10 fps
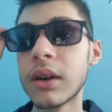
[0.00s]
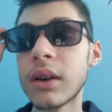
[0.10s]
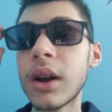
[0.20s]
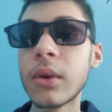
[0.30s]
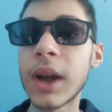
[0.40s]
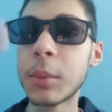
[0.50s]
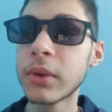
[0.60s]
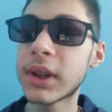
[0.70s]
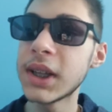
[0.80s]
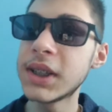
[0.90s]
Là, on a
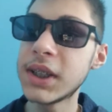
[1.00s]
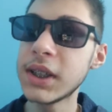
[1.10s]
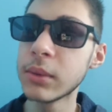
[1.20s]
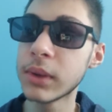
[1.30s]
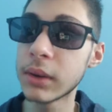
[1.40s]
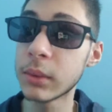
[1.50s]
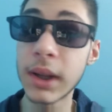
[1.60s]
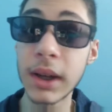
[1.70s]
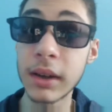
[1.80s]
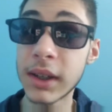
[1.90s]
Montlady, on, on
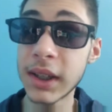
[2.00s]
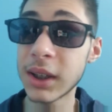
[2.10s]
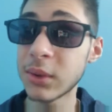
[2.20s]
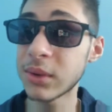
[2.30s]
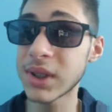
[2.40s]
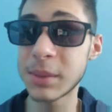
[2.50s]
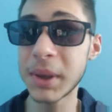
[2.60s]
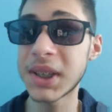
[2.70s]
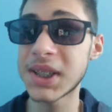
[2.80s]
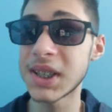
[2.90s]
a quelqu'un d'autre, on sait pas
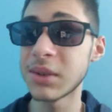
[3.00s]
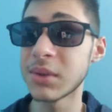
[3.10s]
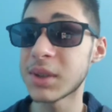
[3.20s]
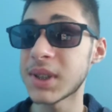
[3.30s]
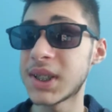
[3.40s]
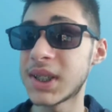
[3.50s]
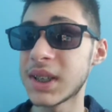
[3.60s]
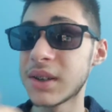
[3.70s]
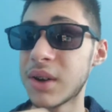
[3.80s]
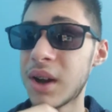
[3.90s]
qui c'est, on sait pas si c'est euh,